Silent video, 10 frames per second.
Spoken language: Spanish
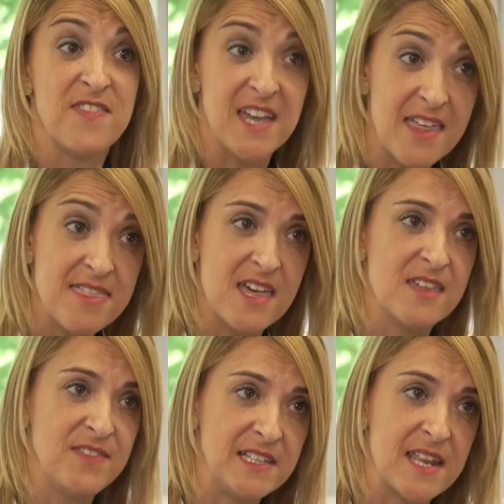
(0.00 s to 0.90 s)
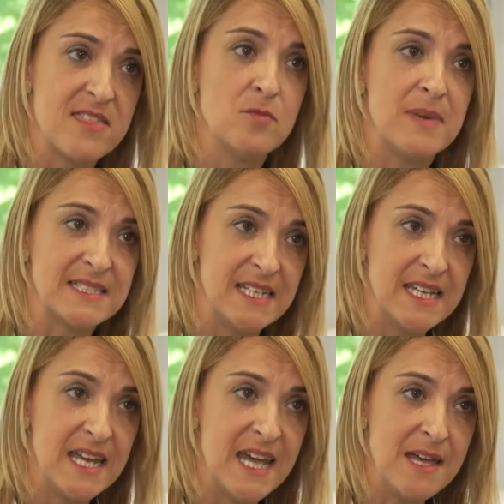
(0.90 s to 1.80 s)
eficacia de filtración
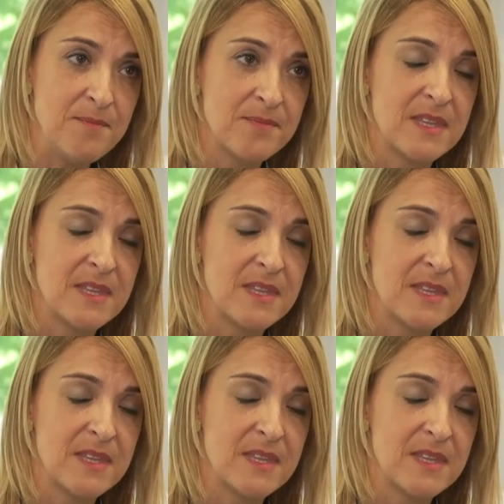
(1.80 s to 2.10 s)
bacteriana.